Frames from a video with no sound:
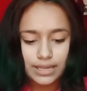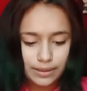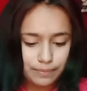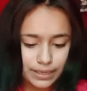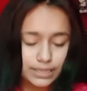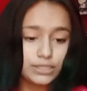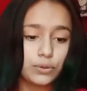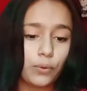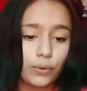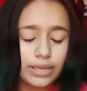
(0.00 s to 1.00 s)
पर इट्स
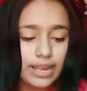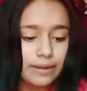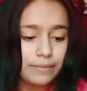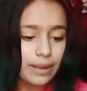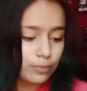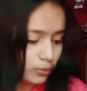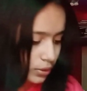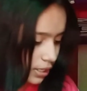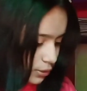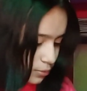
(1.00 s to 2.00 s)
ओके एंड मैं आप लोग को
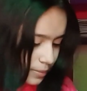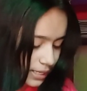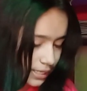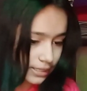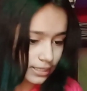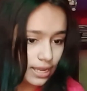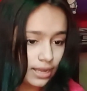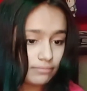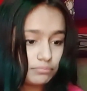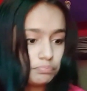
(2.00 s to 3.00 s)
दिखाती हूँ मैंने कितना
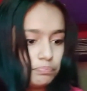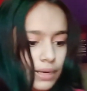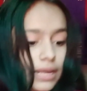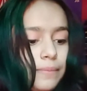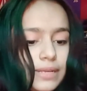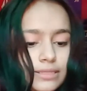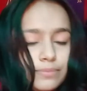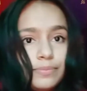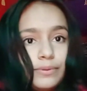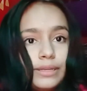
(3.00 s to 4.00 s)
बड़ा मेस
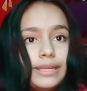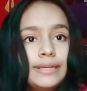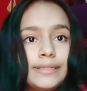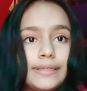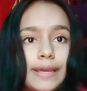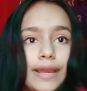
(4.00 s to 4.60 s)
क्रिएट किया